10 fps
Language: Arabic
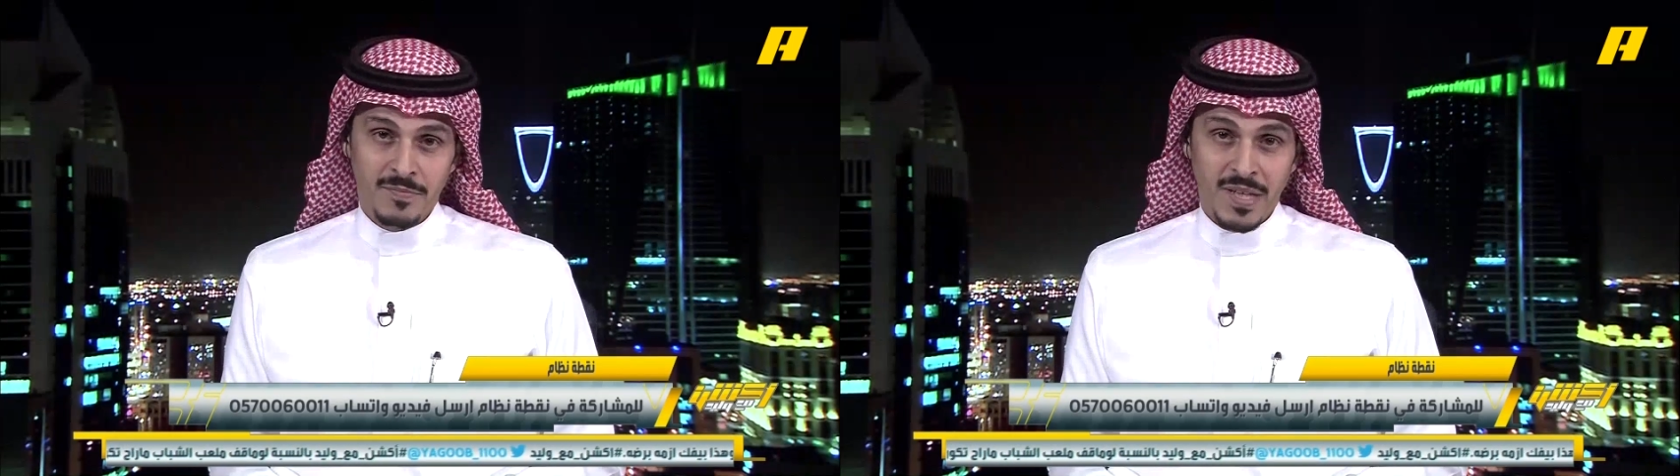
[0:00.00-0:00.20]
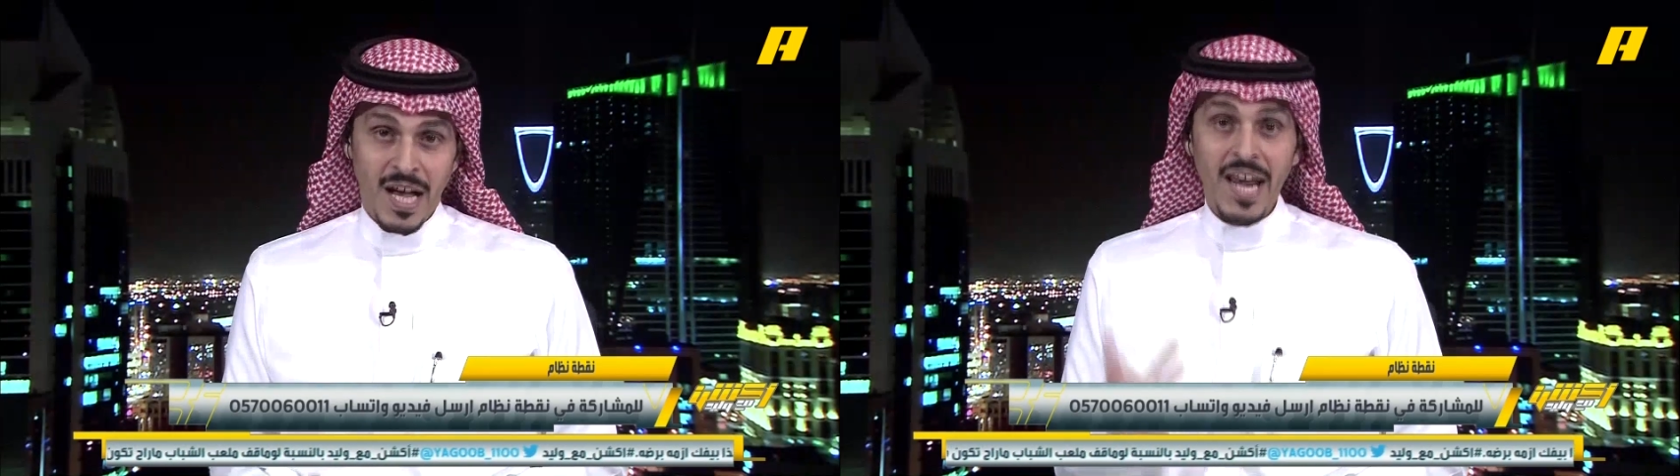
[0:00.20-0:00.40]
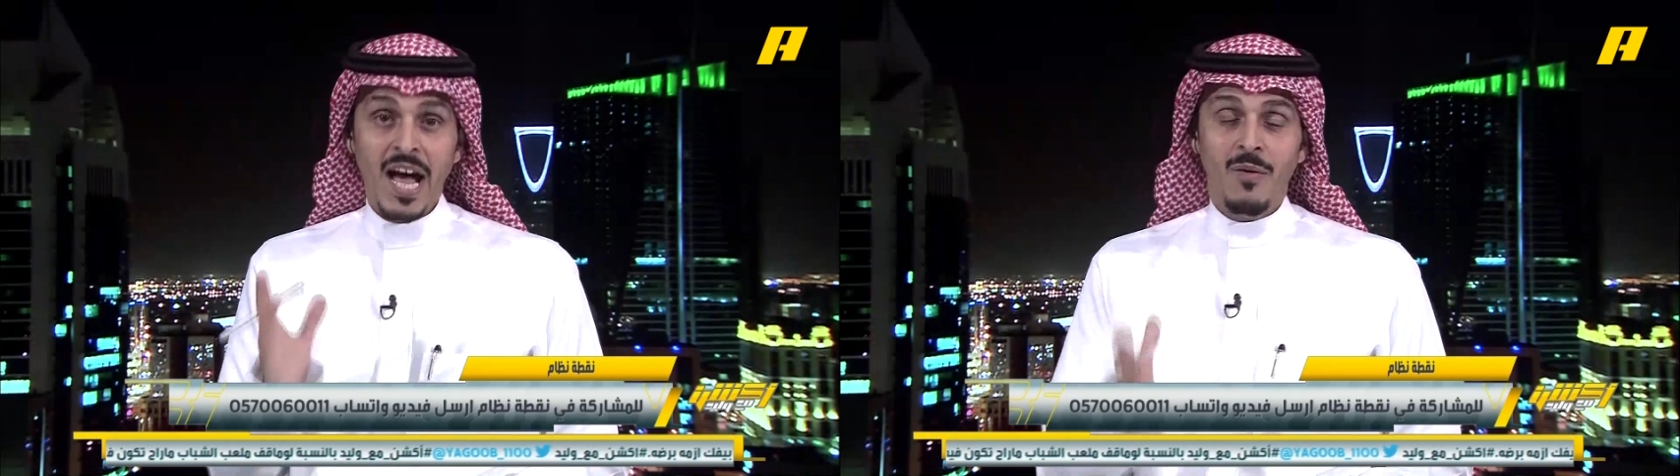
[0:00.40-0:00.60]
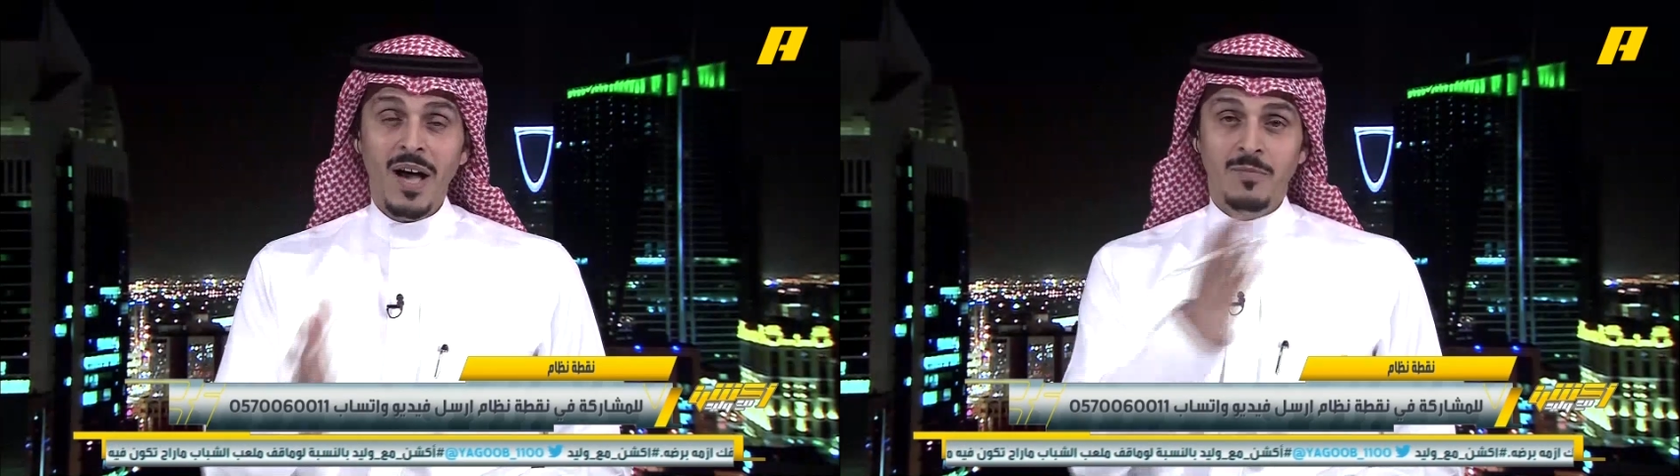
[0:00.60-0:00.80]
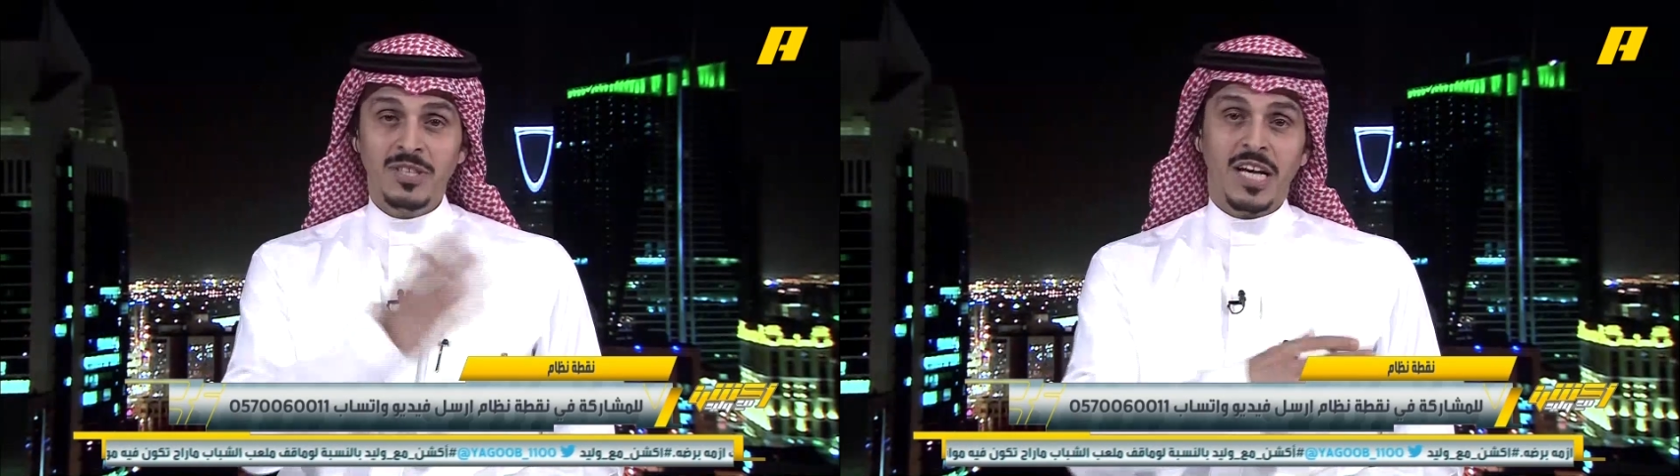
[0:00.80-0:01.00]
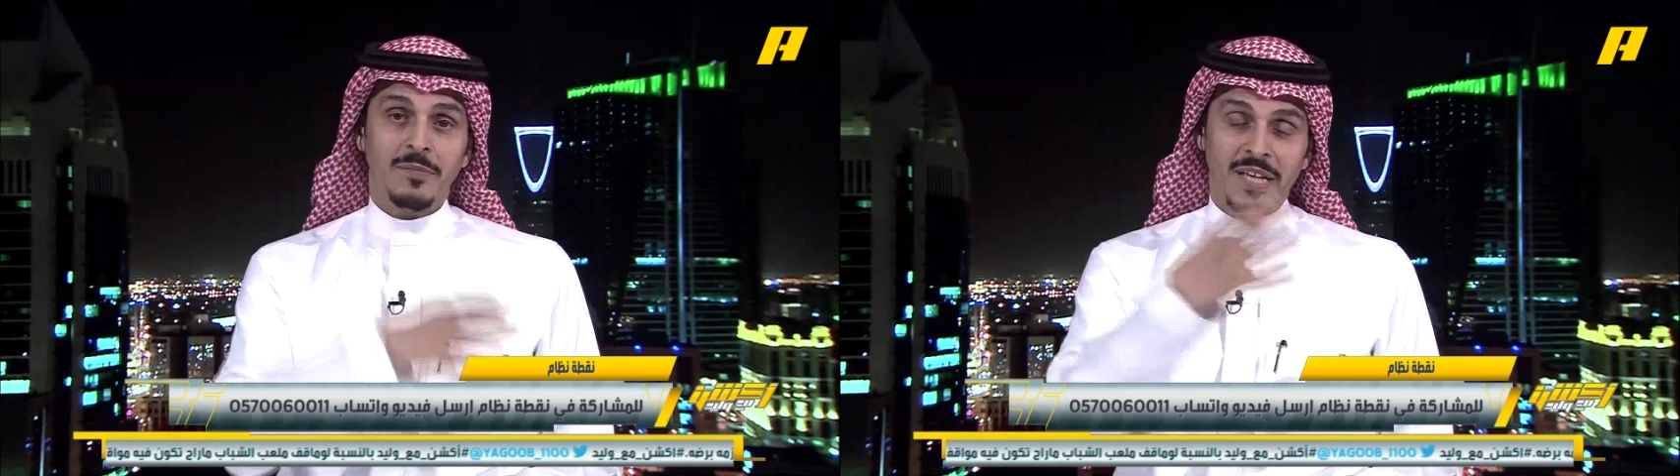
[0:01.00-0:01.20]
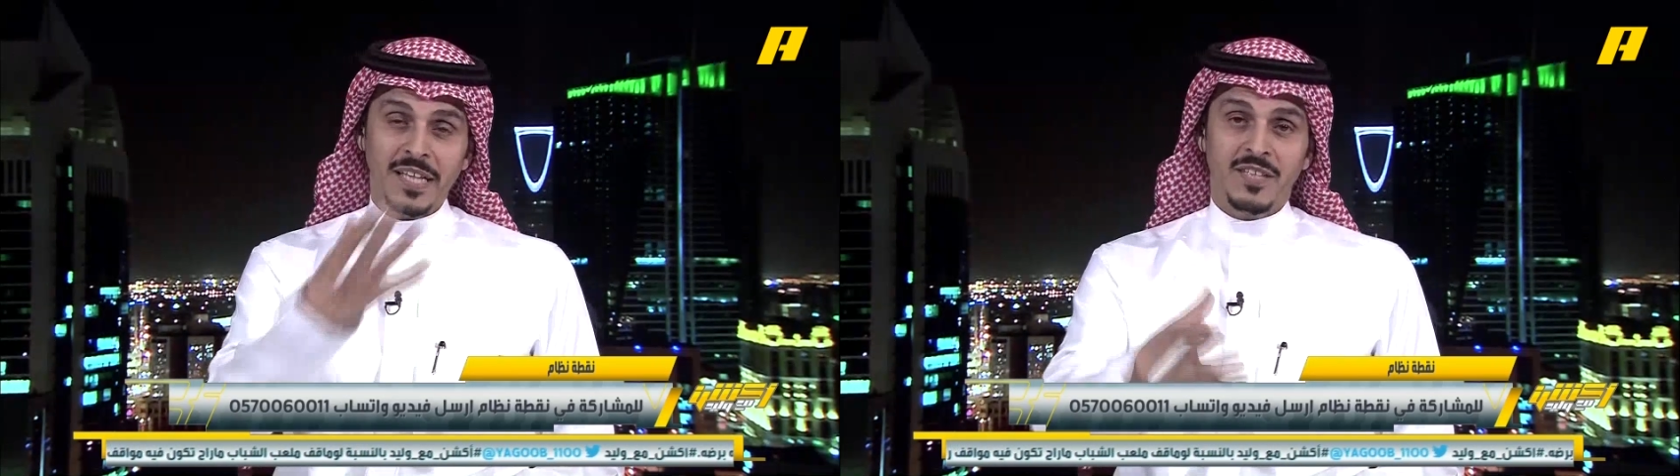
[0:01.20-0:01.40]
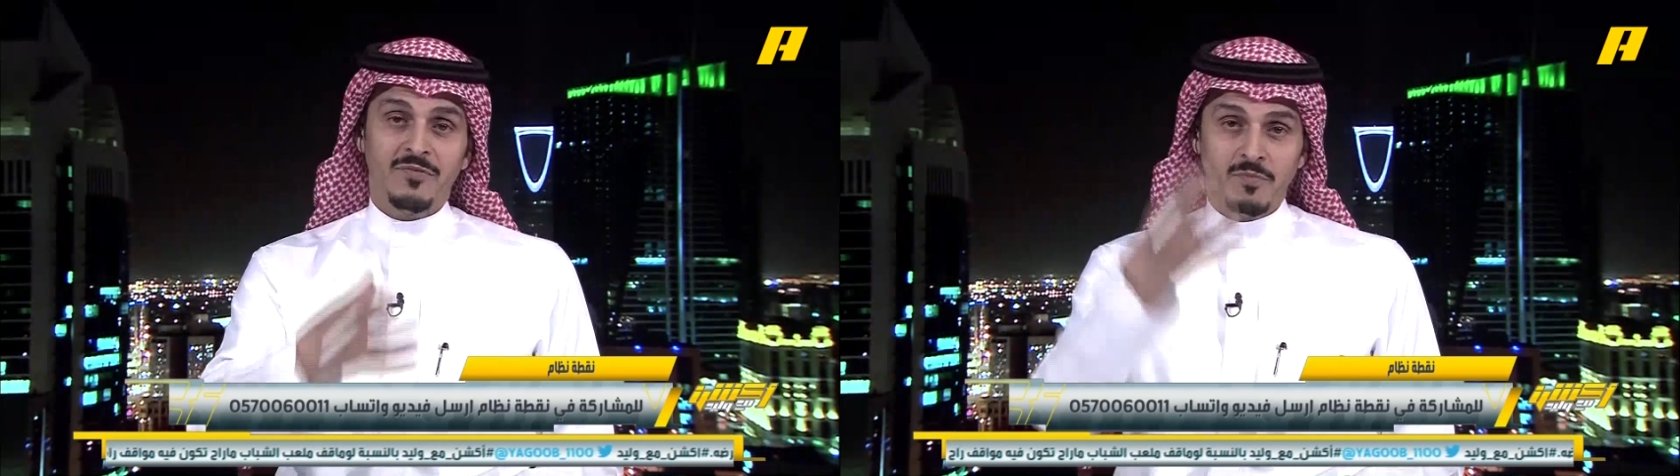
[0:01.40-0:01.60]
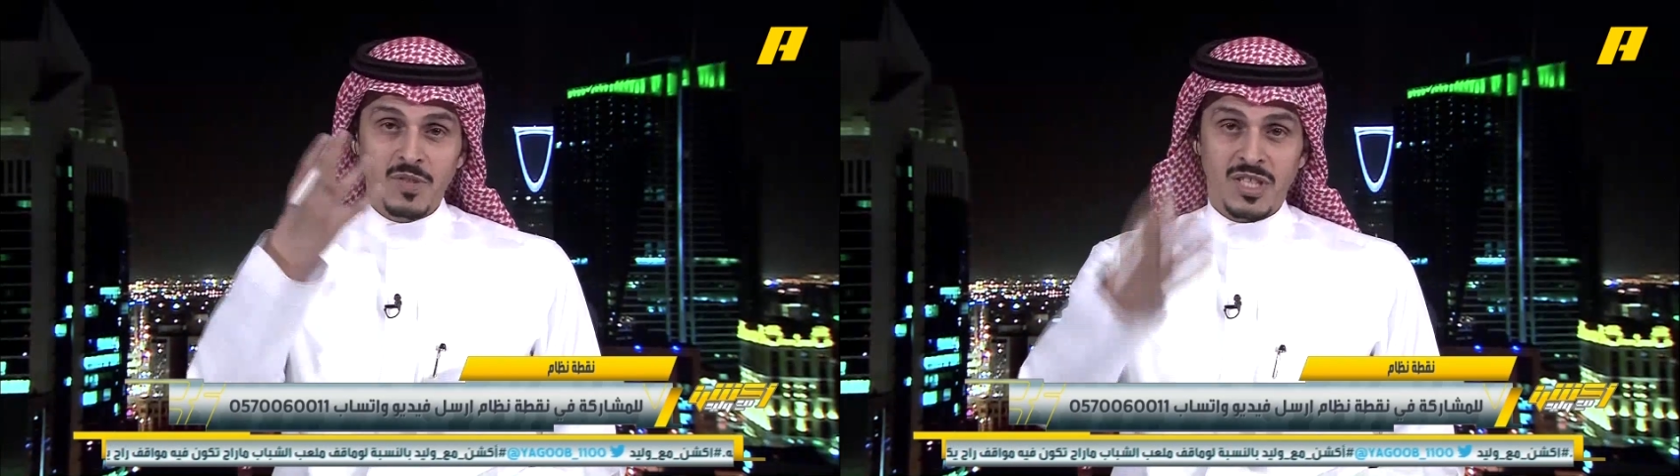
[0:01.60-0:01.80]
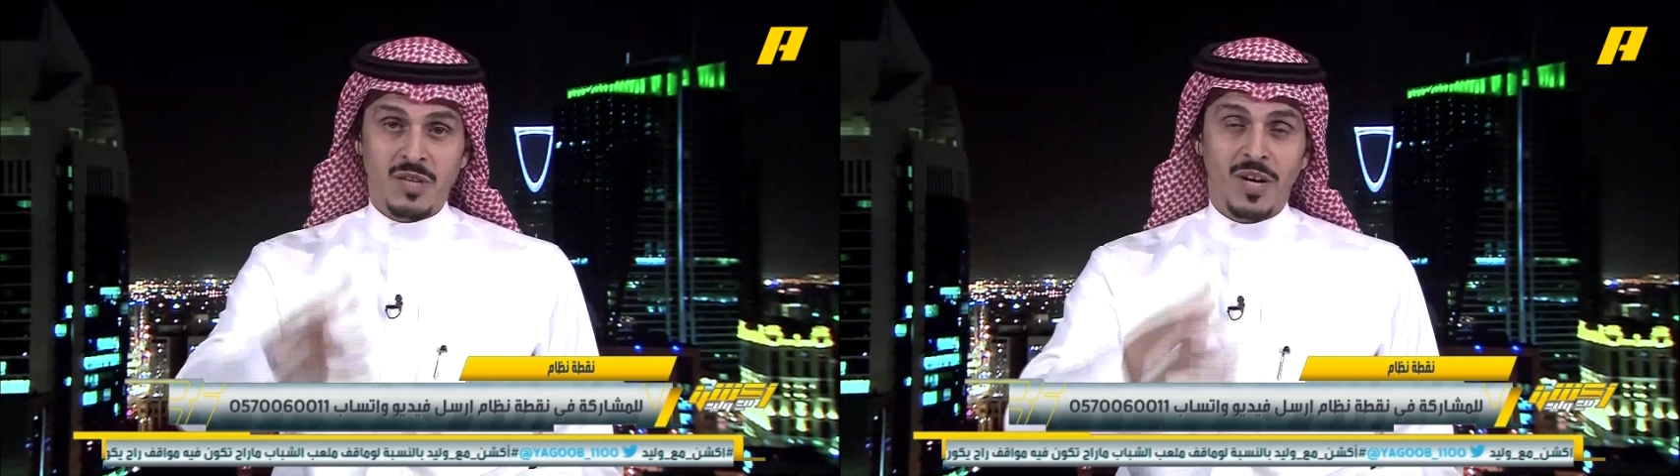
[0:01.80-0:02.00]
انا هواي المنتخب يقدم
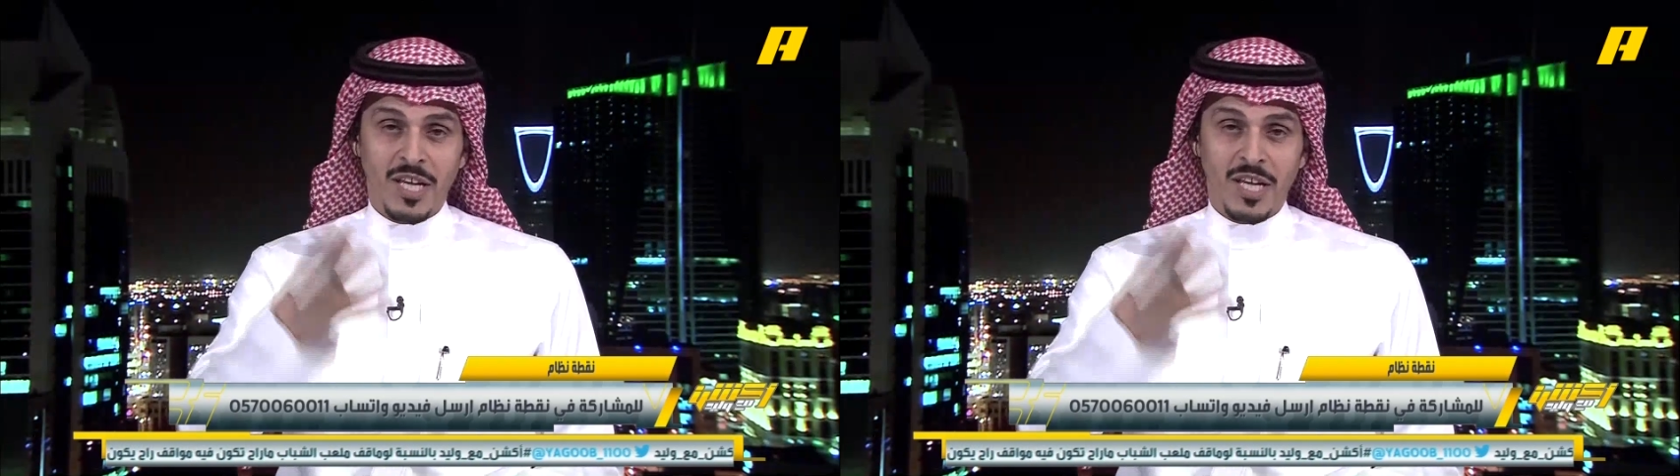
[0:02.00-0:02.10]
مستوى